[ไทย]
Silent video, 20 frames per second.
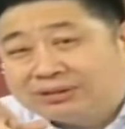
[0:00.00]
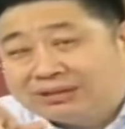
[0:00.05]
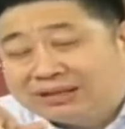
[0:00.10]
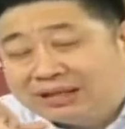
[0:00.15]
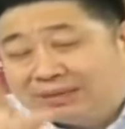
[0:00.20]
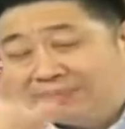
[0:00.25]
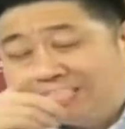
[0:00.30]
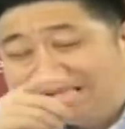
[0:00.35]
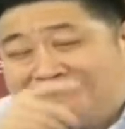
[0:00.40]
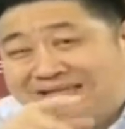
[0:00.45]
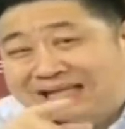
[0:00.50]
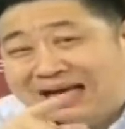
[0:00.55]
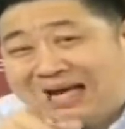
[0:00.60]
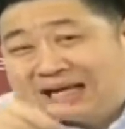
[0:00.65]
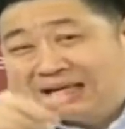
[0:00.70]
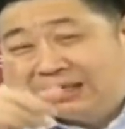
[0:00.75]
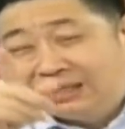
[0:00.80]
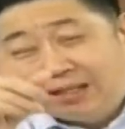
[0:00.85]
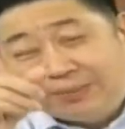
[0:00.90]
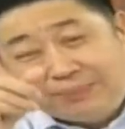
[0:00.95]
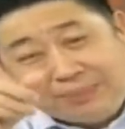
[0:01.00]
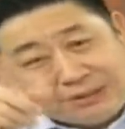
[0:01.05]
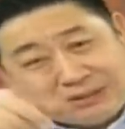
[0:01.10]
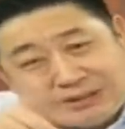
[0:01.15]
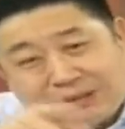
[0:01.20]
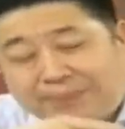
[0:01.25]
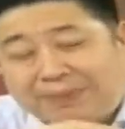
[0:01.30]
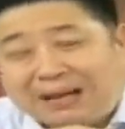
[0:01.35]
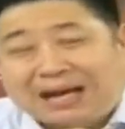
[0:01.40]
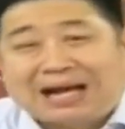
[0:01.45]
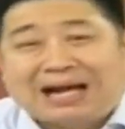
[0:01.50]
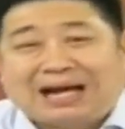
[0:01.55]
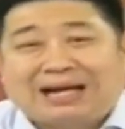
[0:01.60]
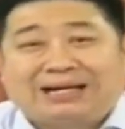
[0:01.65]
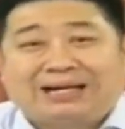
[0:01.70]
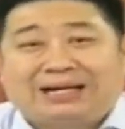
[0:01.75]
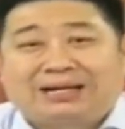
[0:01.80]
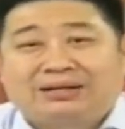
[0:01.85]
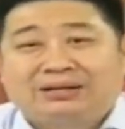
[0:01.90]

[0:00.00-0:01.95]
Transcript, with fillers: เดือนเมษาหรือเดือนพฤษภาเนี่